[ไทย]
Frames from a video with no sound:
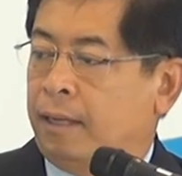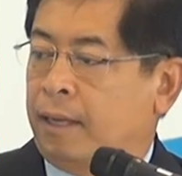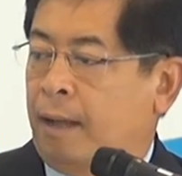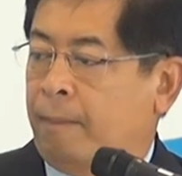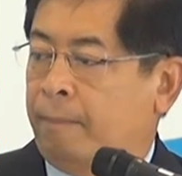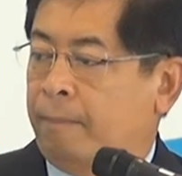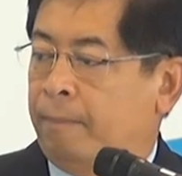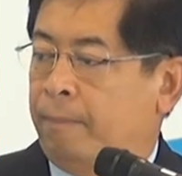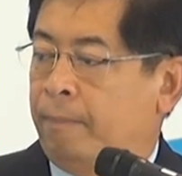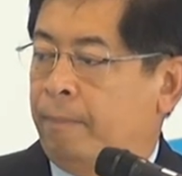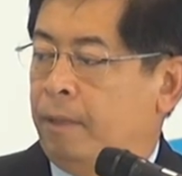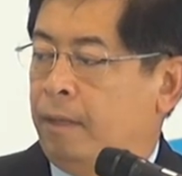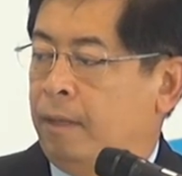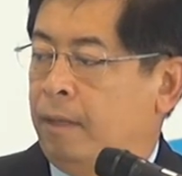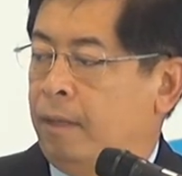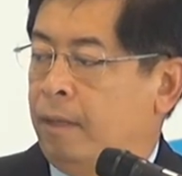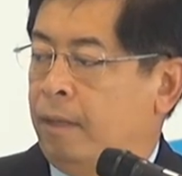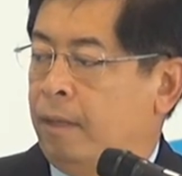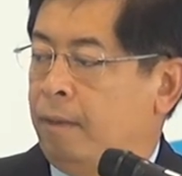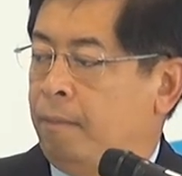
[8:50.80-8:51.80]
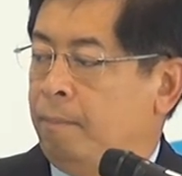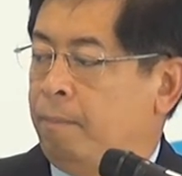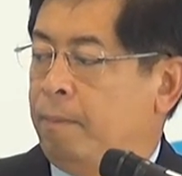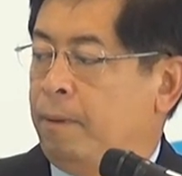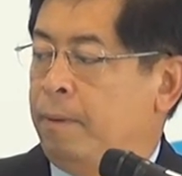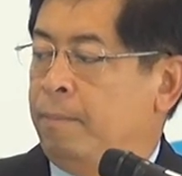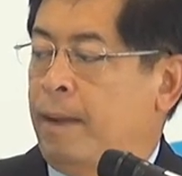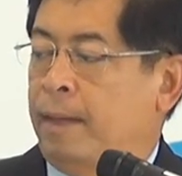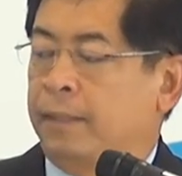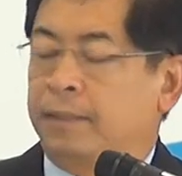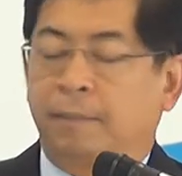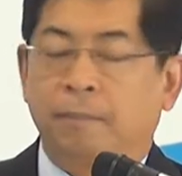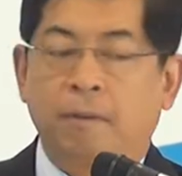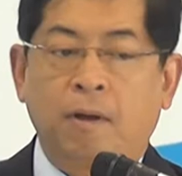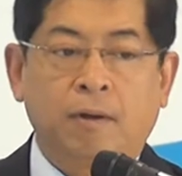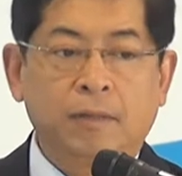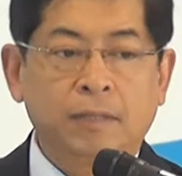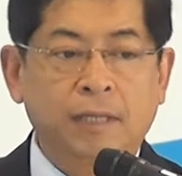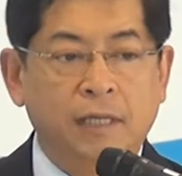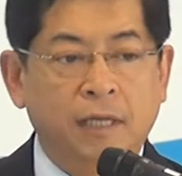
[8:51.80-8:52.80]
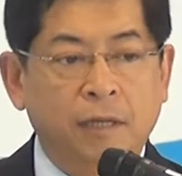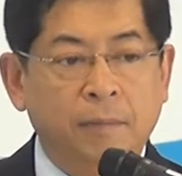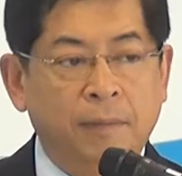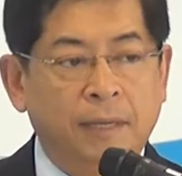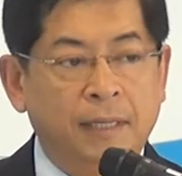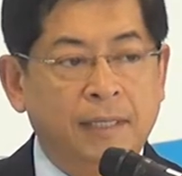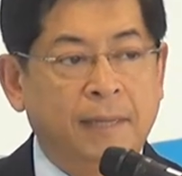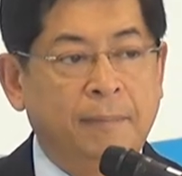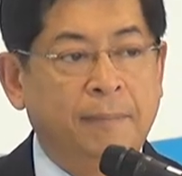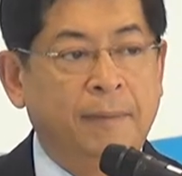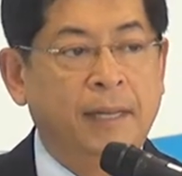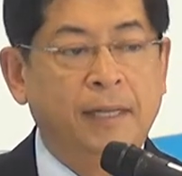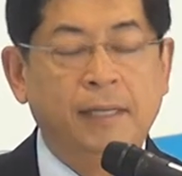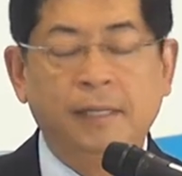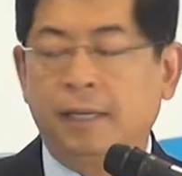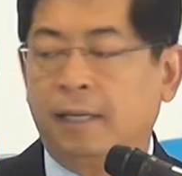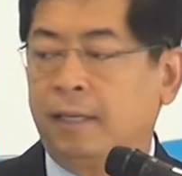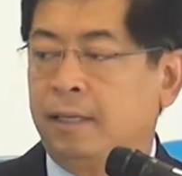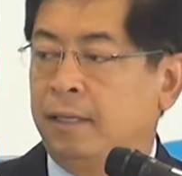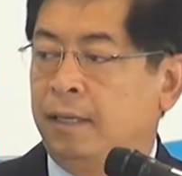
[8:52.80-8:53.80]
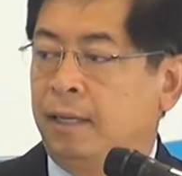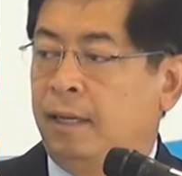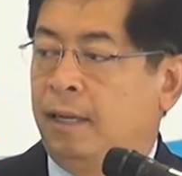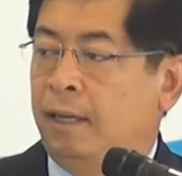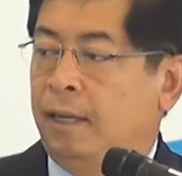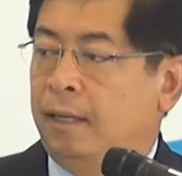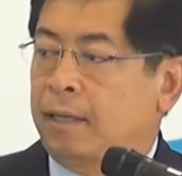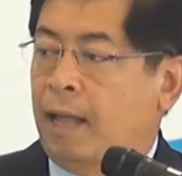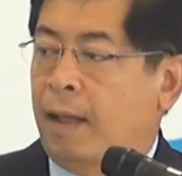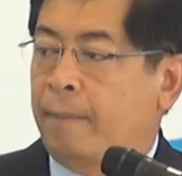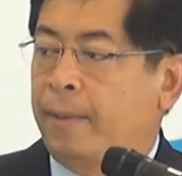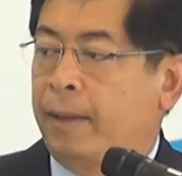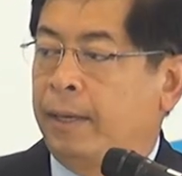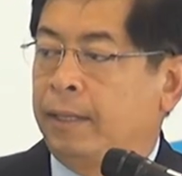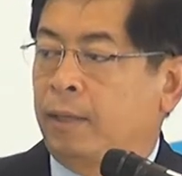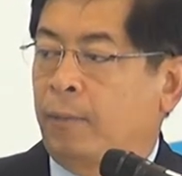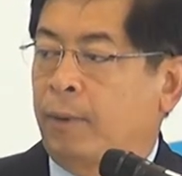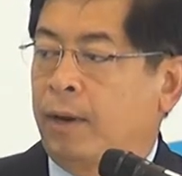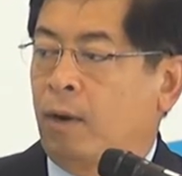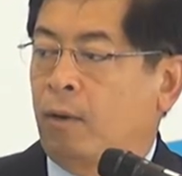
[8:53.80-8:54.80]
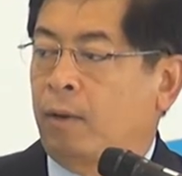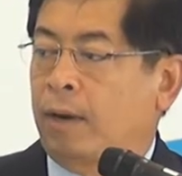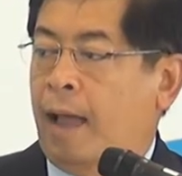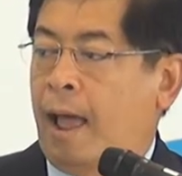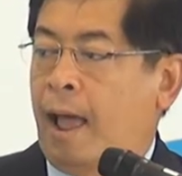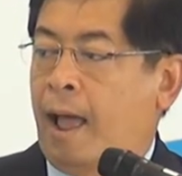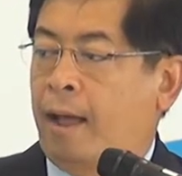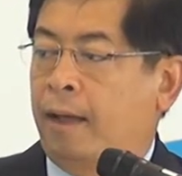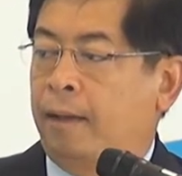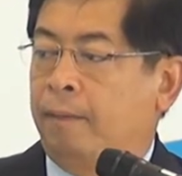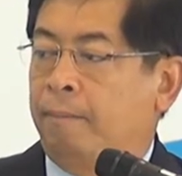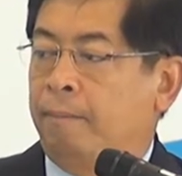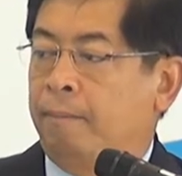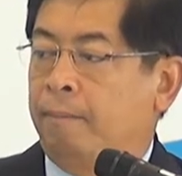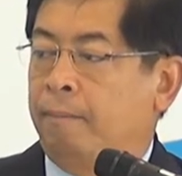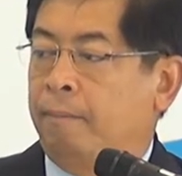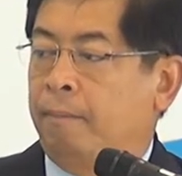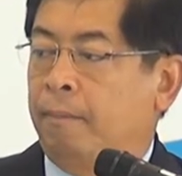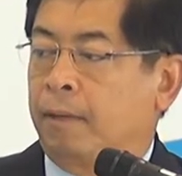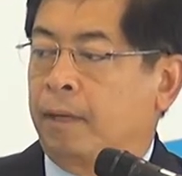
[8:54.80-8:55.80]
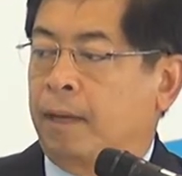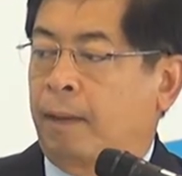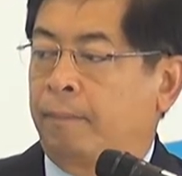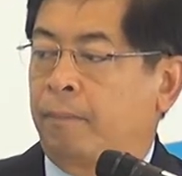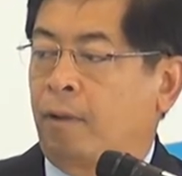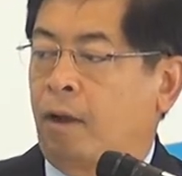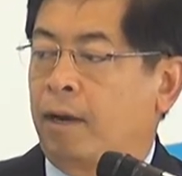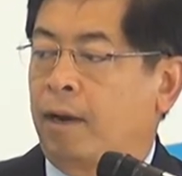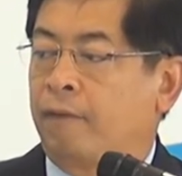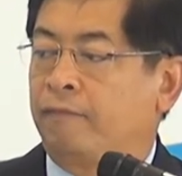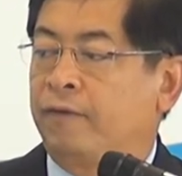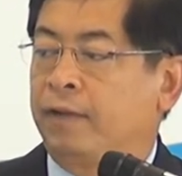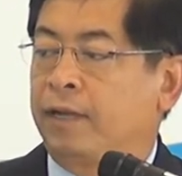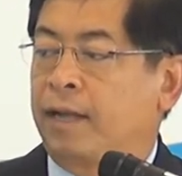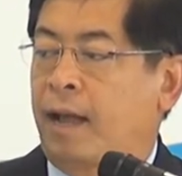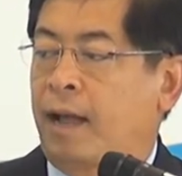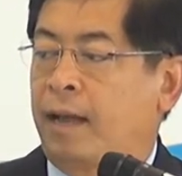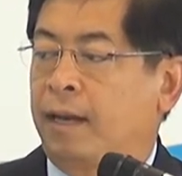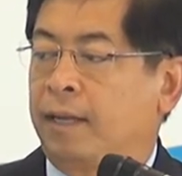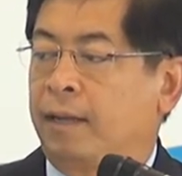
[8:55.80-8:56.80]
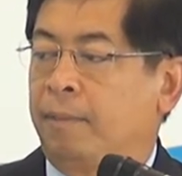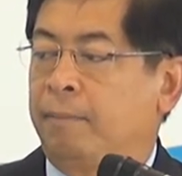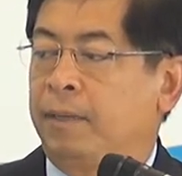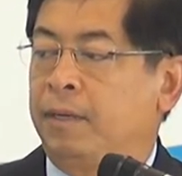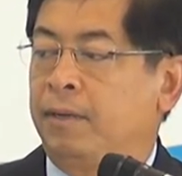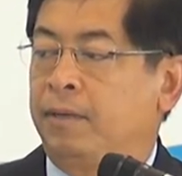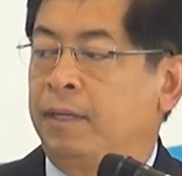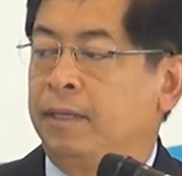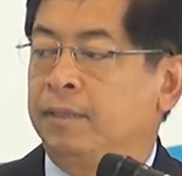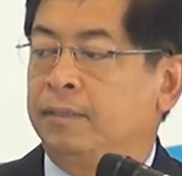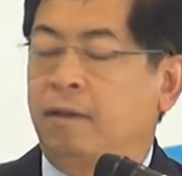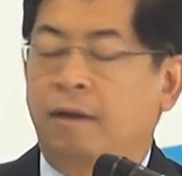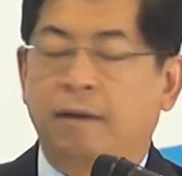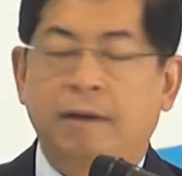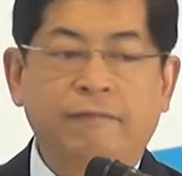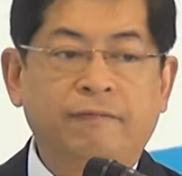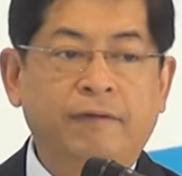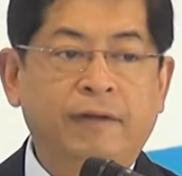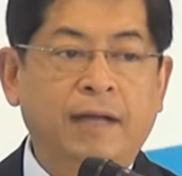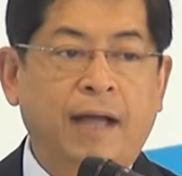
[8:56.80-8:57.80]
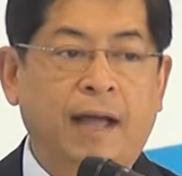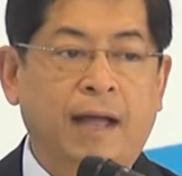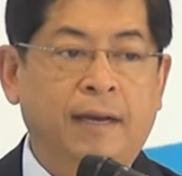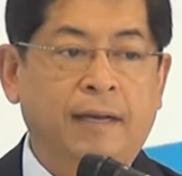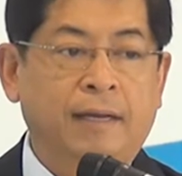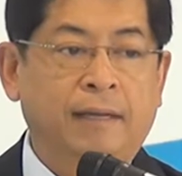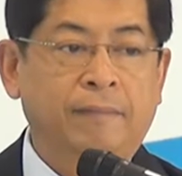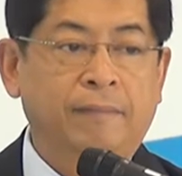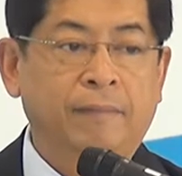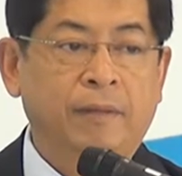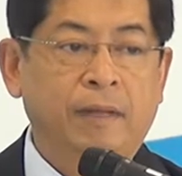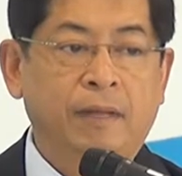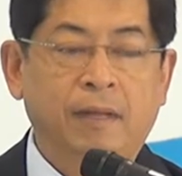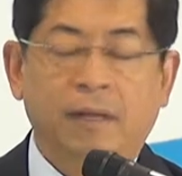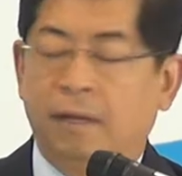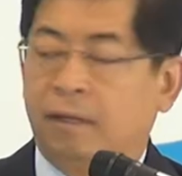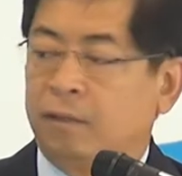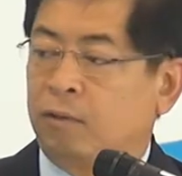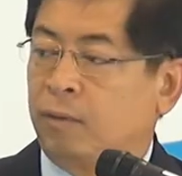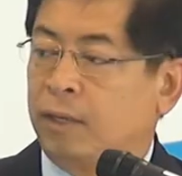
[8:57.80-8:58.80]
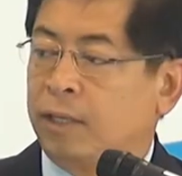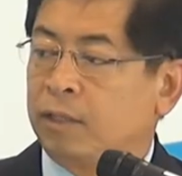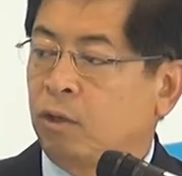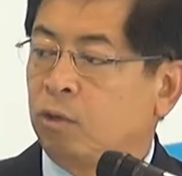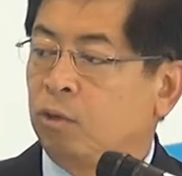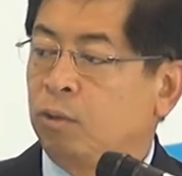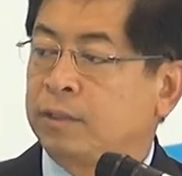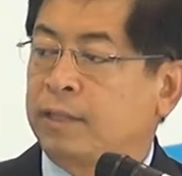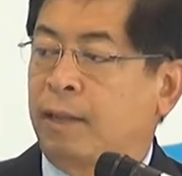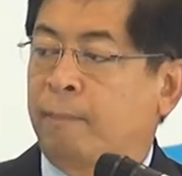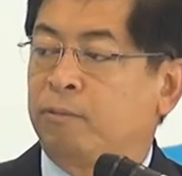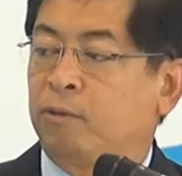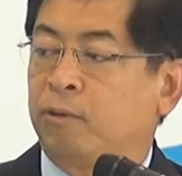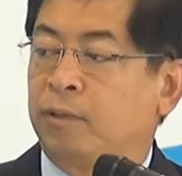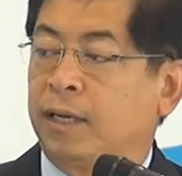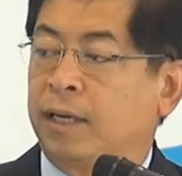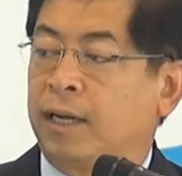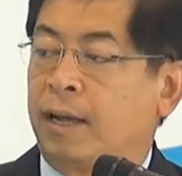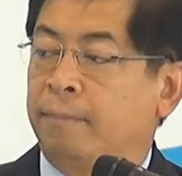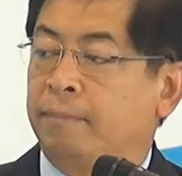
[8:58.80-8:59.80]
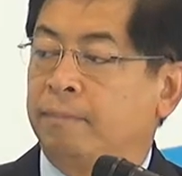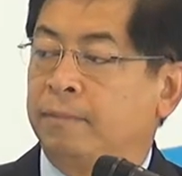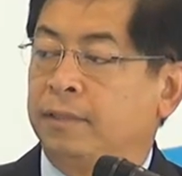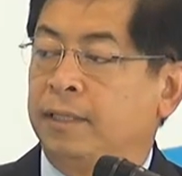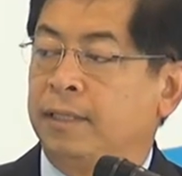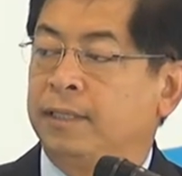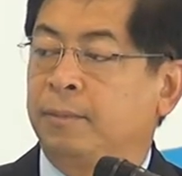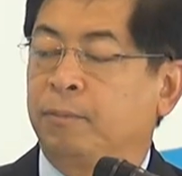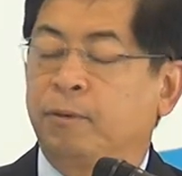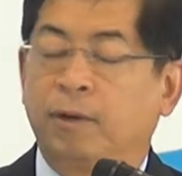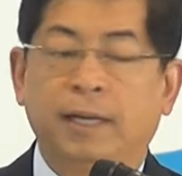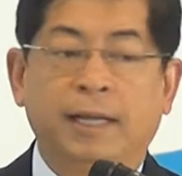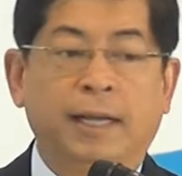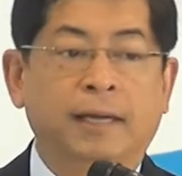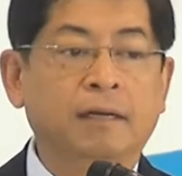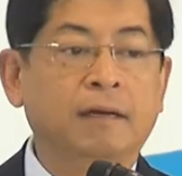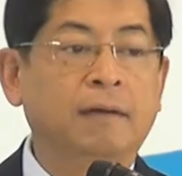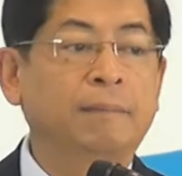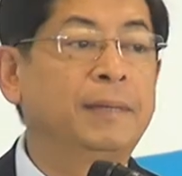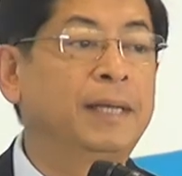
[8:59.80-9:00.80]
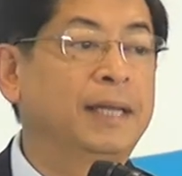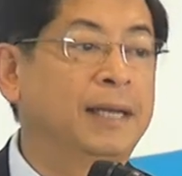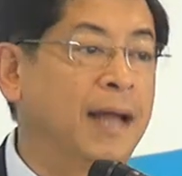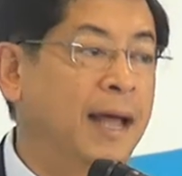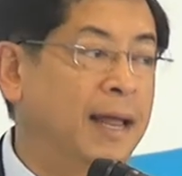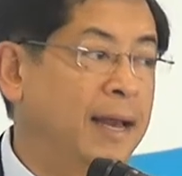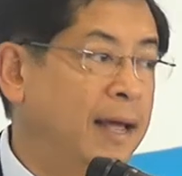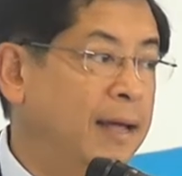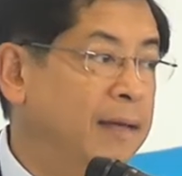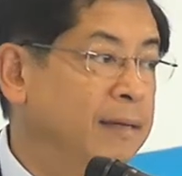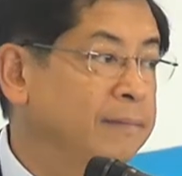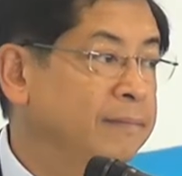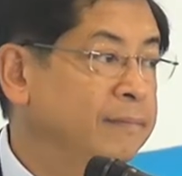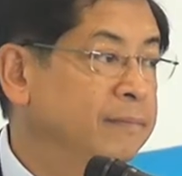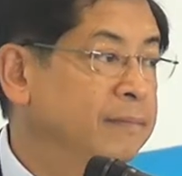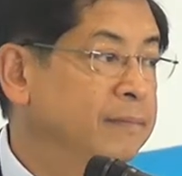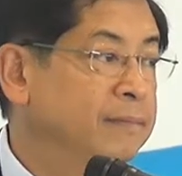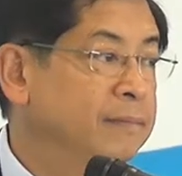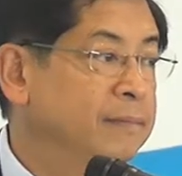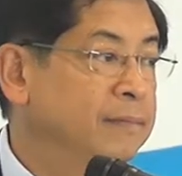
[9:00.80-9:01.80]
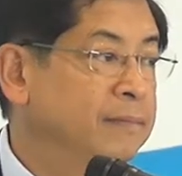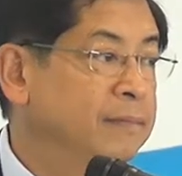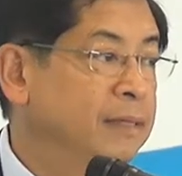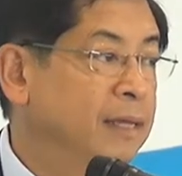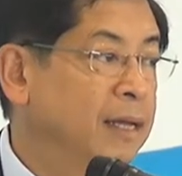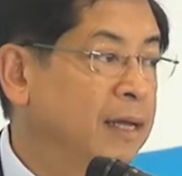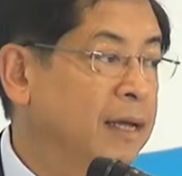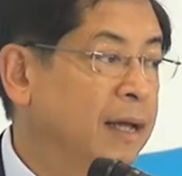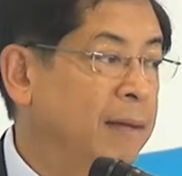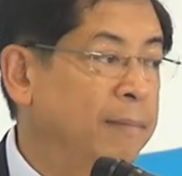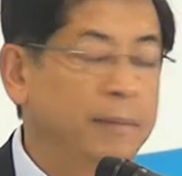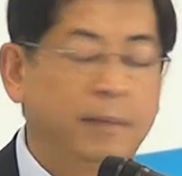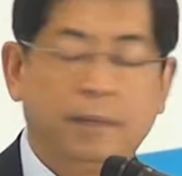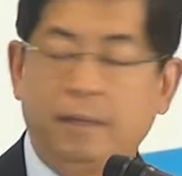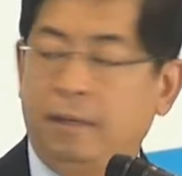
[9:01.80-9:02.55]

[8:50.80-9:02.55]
กับปริมาณสำรองที่คิมเมอร์ทิมมาเรื่อยๆถ้าเป็นตะวันออกกลางกับนอร์ทแอฟริกานะครับมิดเดิลอีสต์นอร์ทแอฟริกาเนี่ยตรงนี้ต้นทุนต่ำสุดนะครับ 20 กว่าเหรียญก็ผลิตได้แล้วนะครับ